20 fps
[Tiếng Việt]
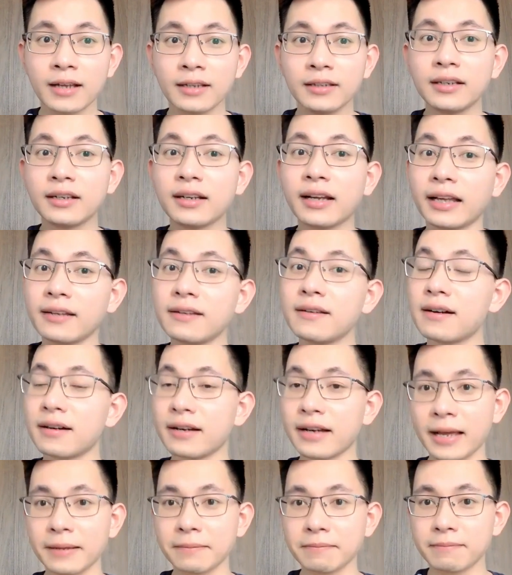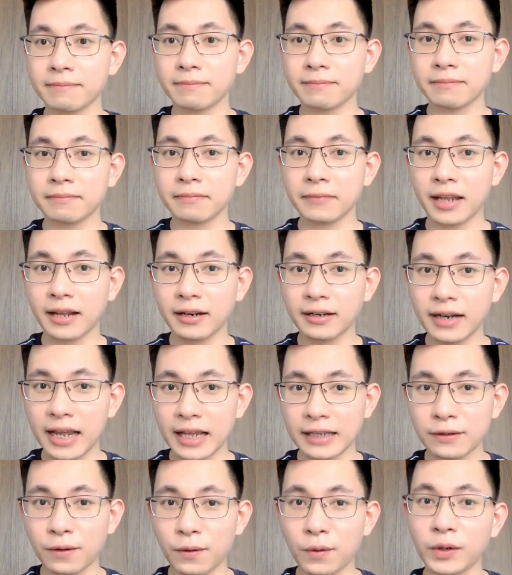Những cánh cửa khép để
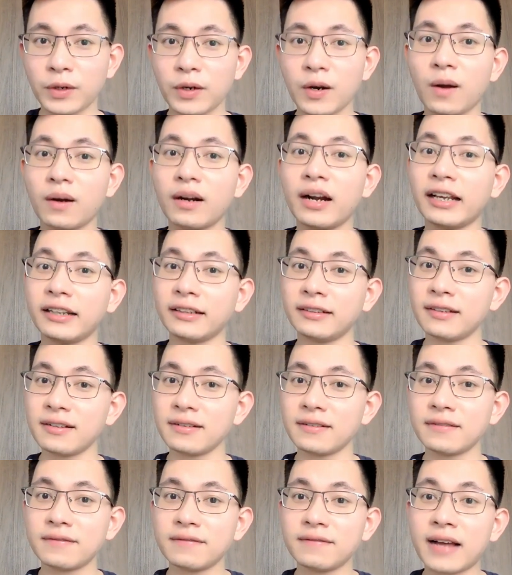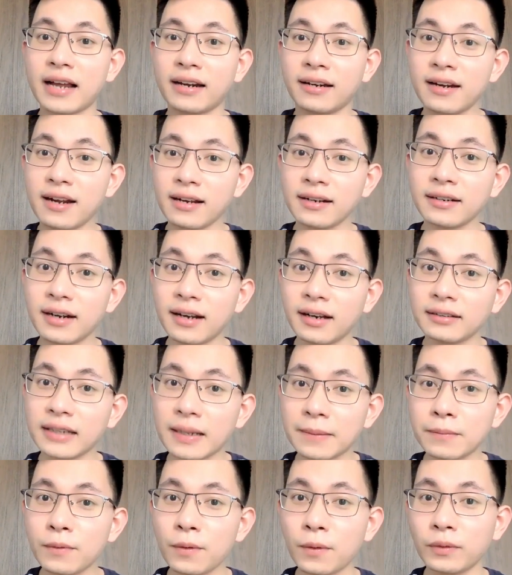rồi nó đánh thức và nâng đỡ
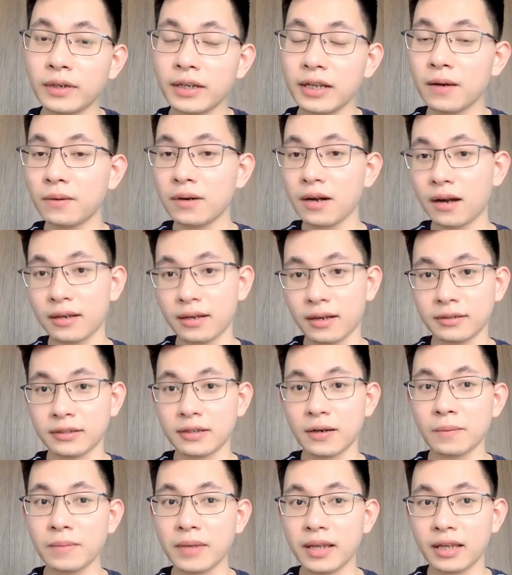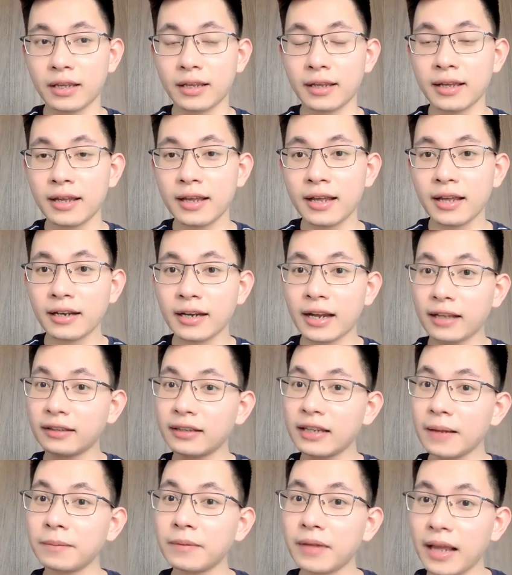tâm hồn yêu đời ở trong Mị, đã
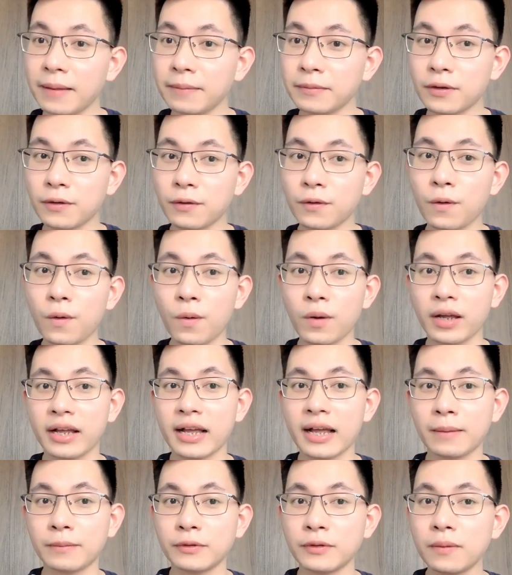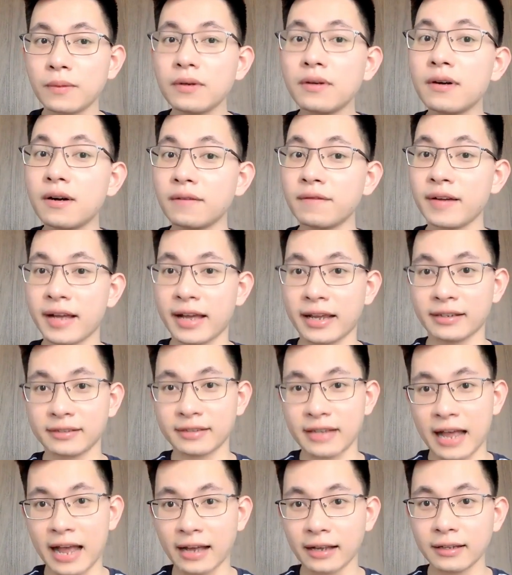tiếp thêm cho cô cái cảm xúc hướng về ánh
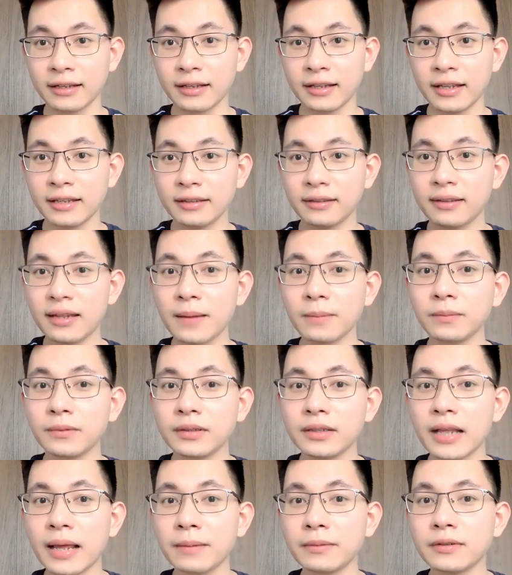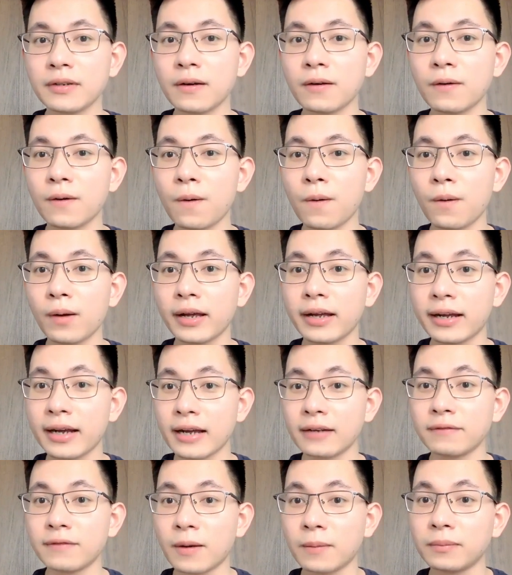sáng, tiếp thêm cho cô cái
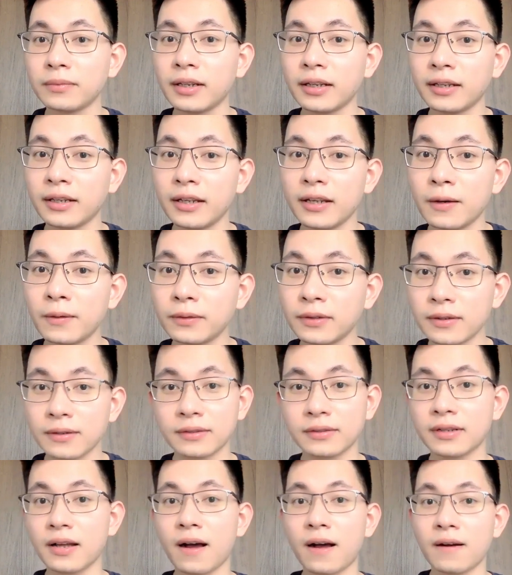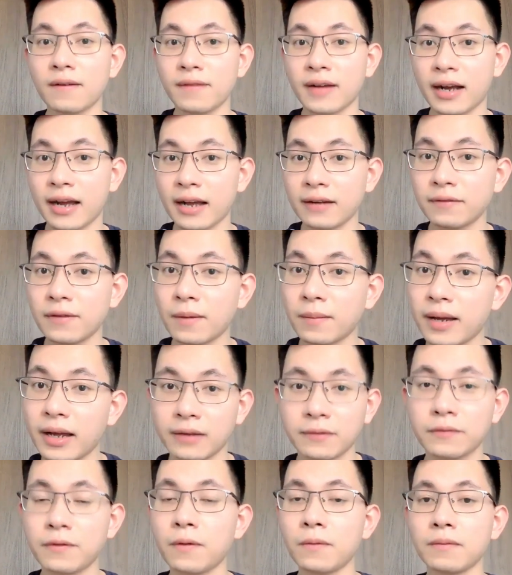khát vọng tình yêu tự do và khát vọng hạnh
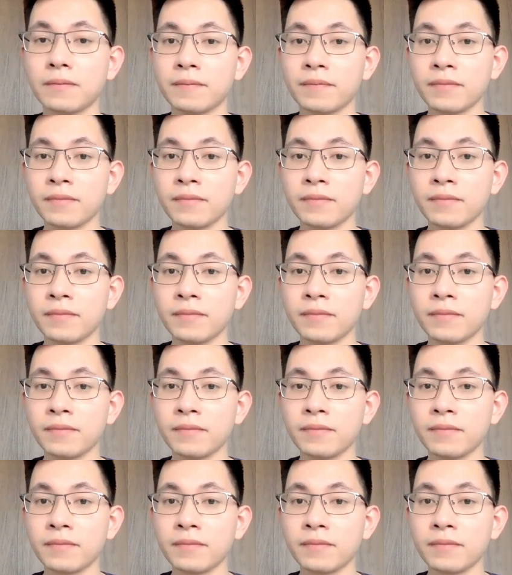phúc.